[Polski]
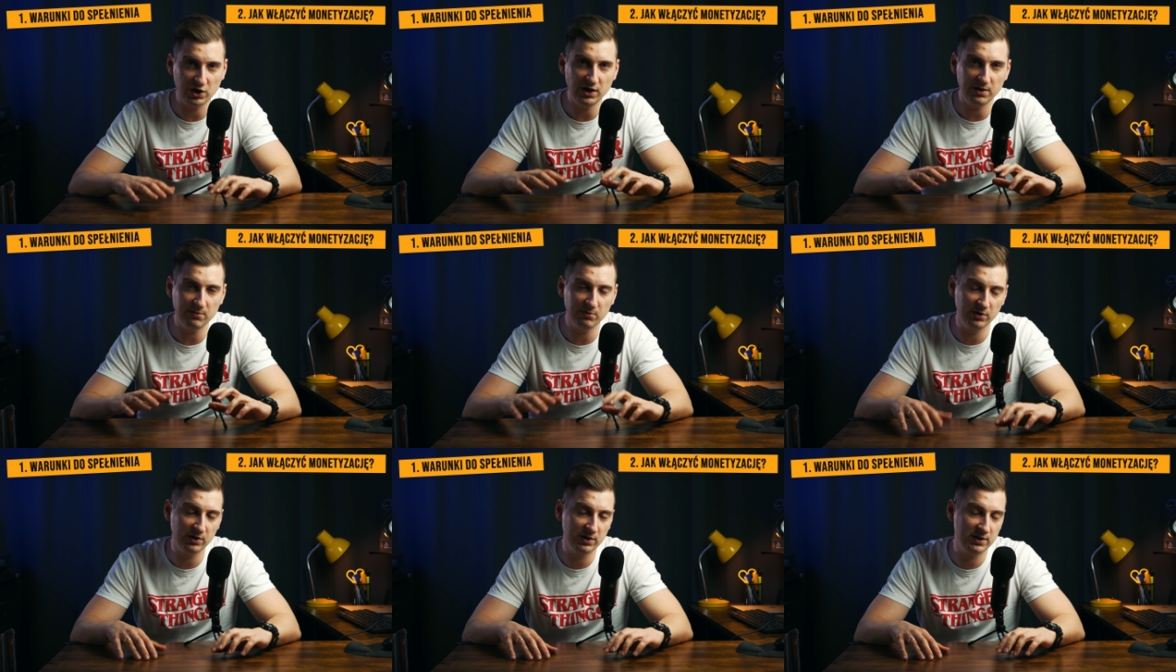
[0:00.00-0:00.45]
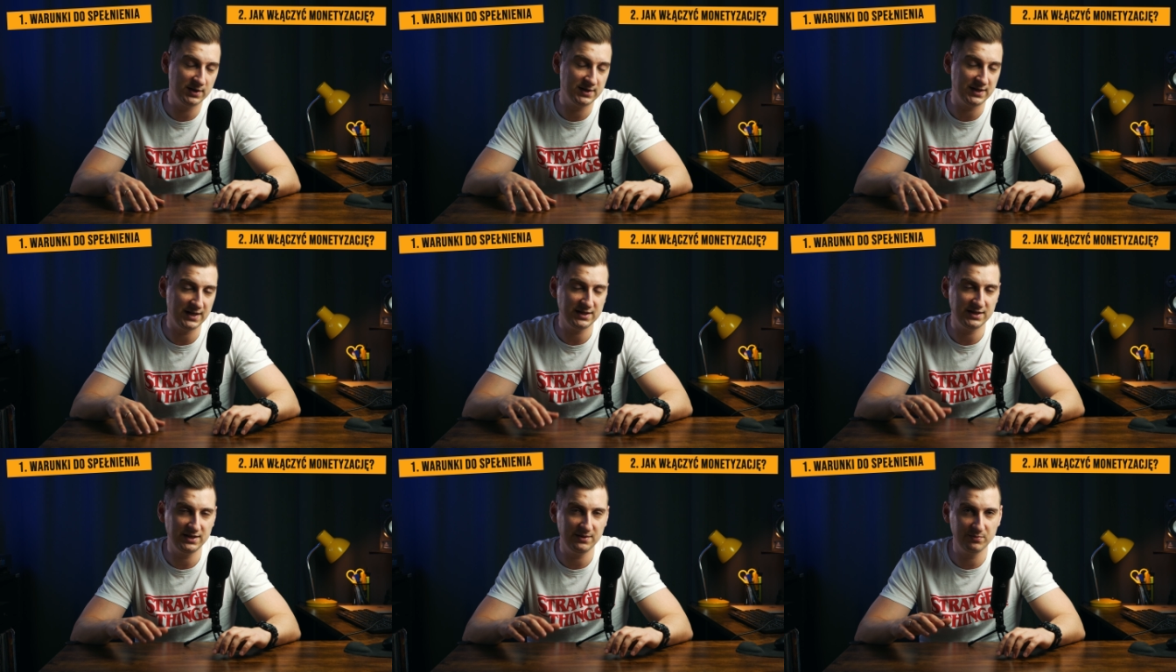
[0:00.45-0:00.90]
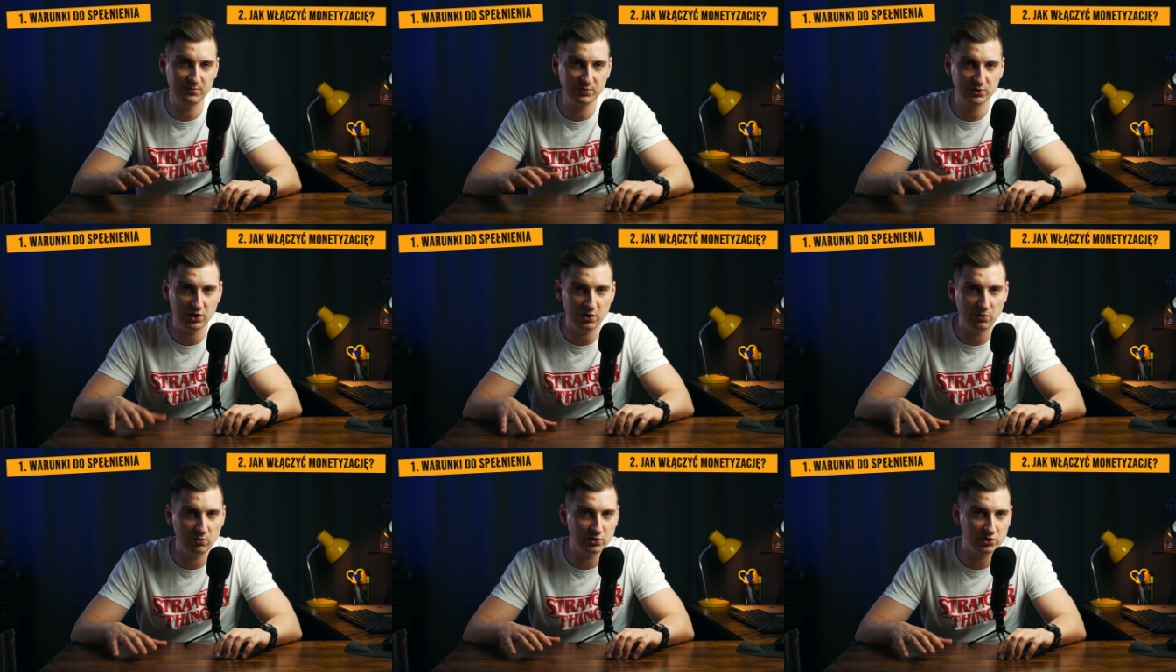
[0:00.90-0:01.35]
monetyzacji
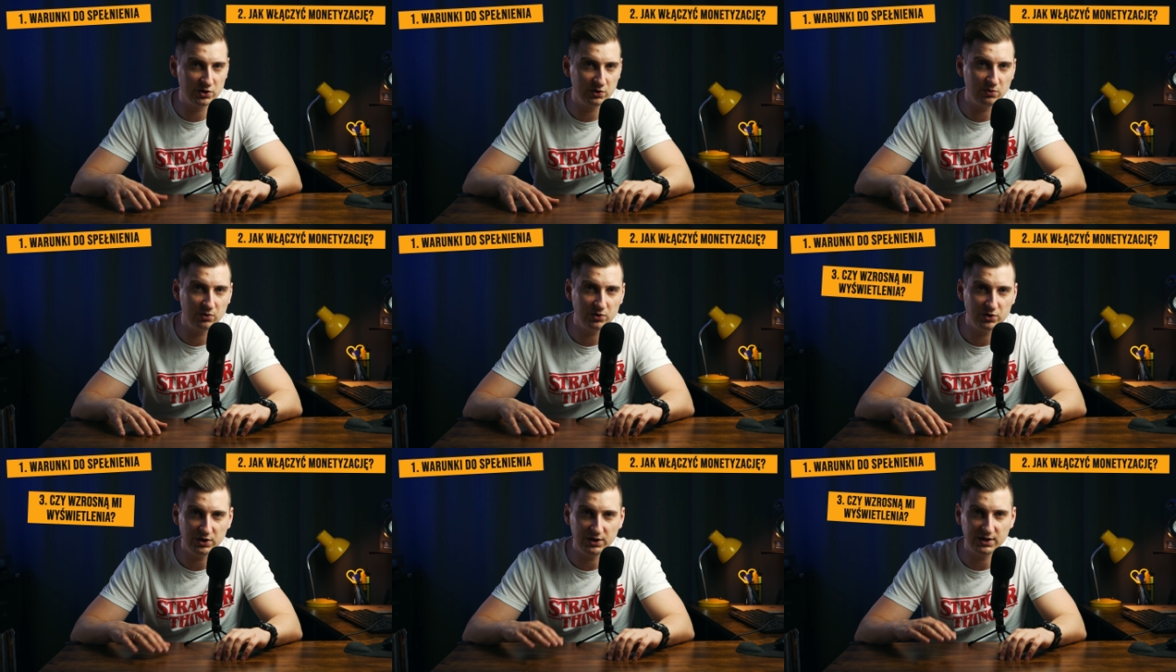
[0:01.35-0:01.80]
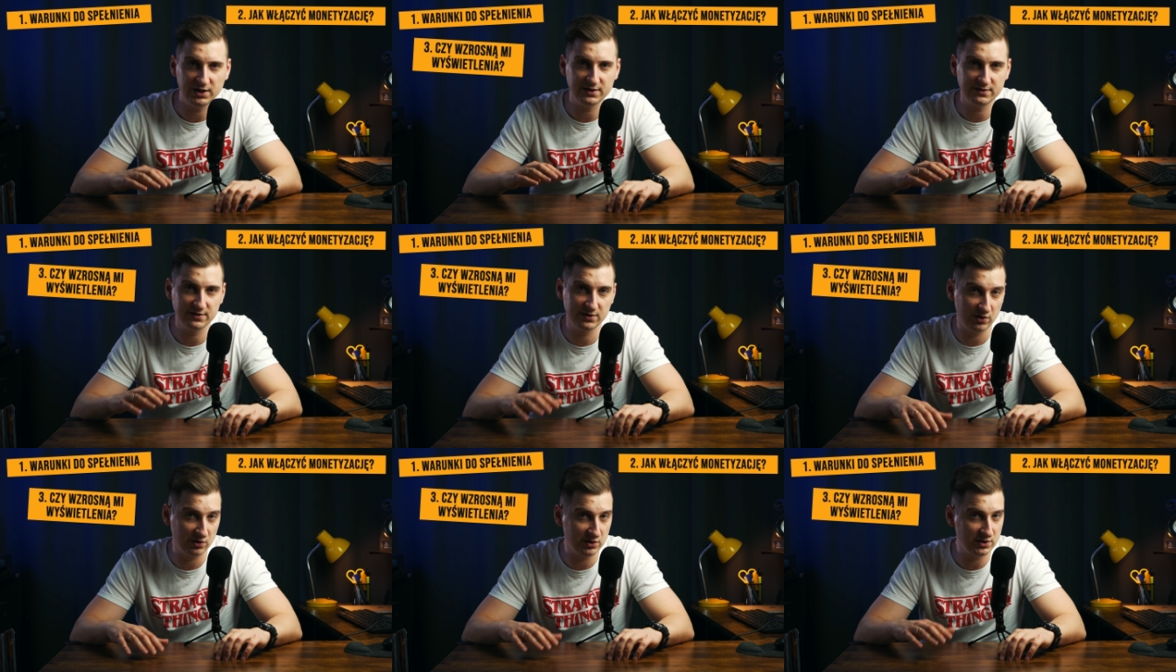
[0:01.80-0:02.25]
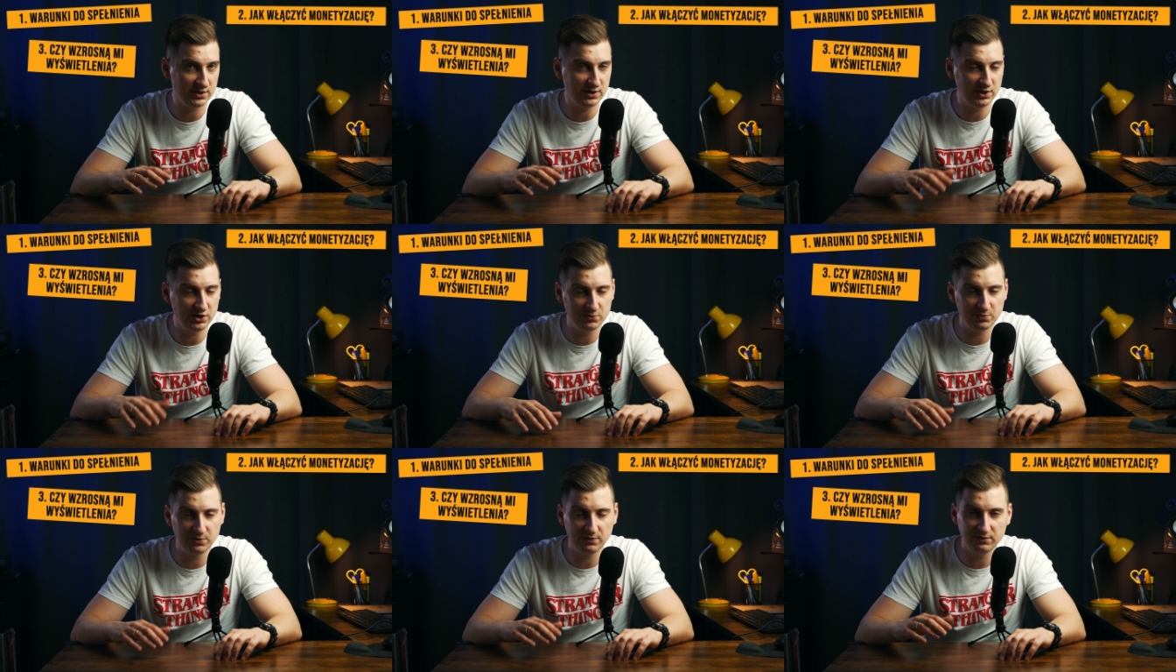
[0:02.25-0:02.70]
przełożyło się na wzrost
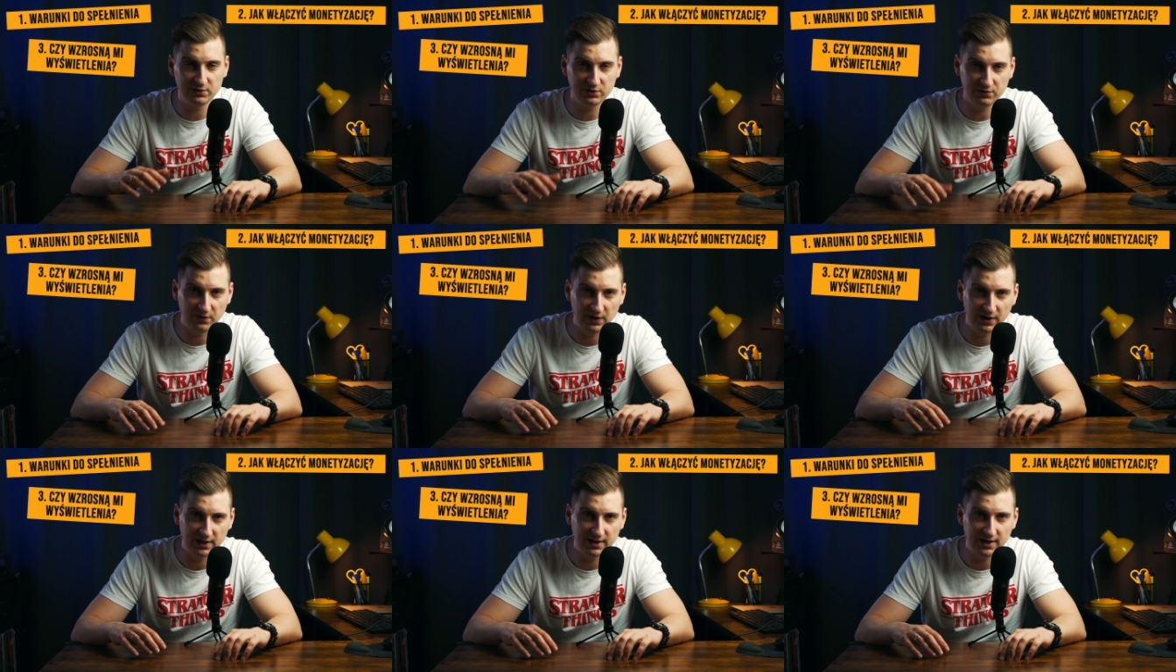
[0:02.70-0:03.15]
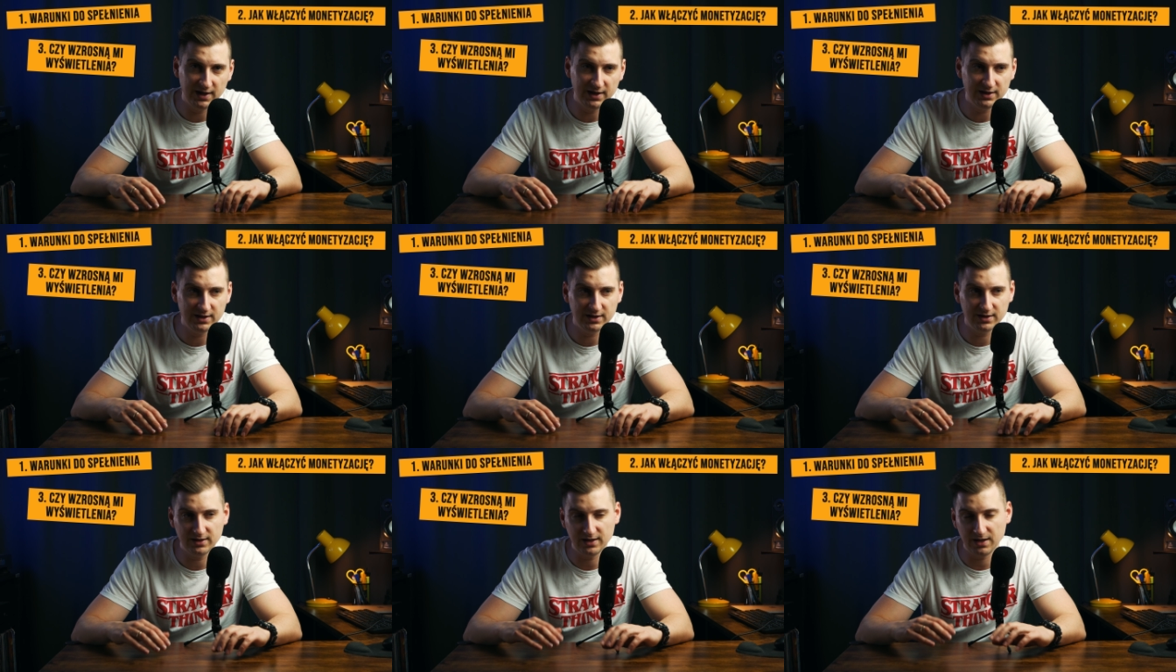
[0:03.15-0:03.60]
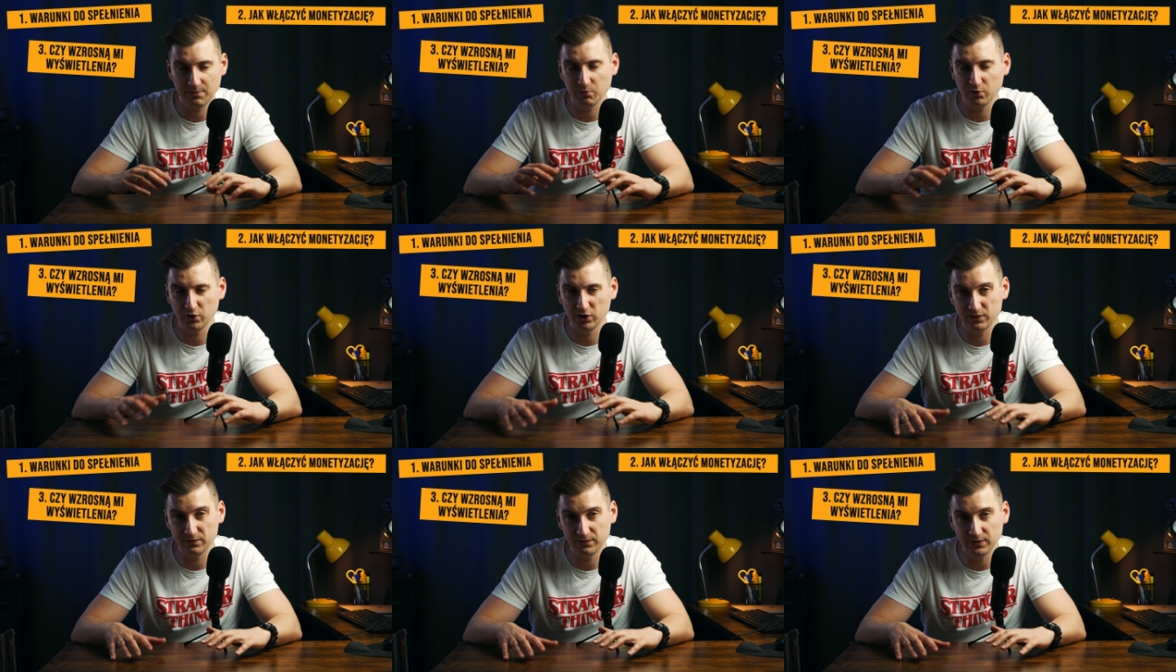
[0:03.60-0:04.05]
liczby wyświetleń na
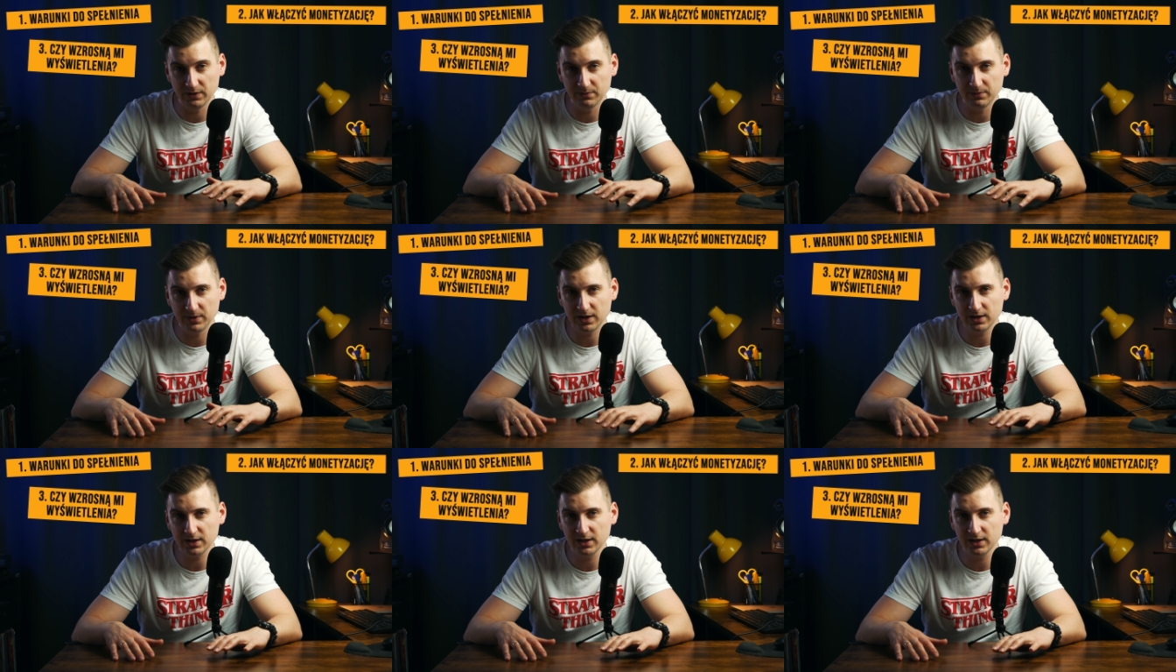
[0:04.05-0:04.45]
moich filmach.